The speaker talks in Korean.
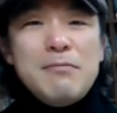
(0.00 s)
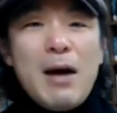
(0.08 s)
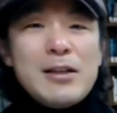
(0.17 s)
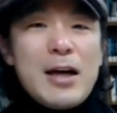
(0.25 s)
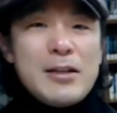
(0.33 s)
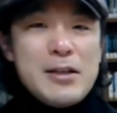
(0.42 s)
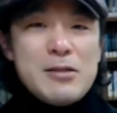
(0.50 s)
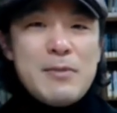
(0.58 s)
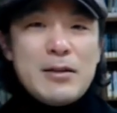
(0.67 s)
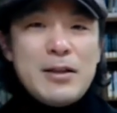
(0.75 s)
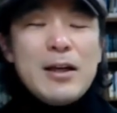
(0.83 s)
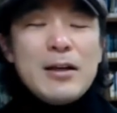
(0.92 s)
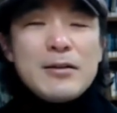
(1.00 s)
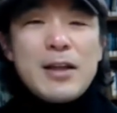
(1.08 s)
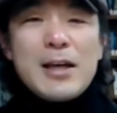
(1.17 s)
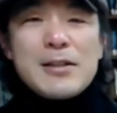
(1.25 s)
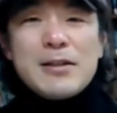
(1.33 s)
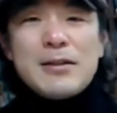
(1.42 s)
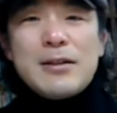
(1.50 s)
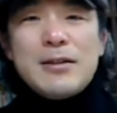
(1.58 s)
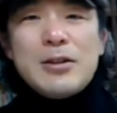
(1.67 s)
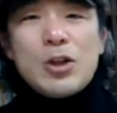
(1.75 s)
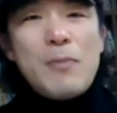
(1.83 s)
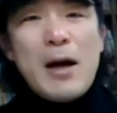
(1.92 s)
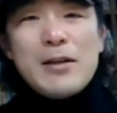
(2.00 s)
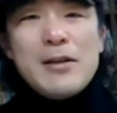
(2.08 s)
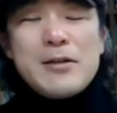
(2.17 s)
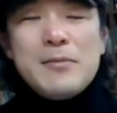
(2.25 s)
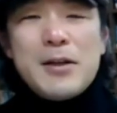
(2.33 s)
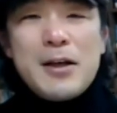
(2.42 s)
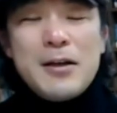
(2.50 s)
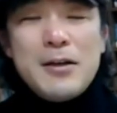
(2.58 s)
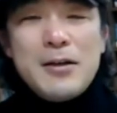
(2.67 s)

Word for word: 많이 안 읽지만 텍스트는 더 많이 읽습니다.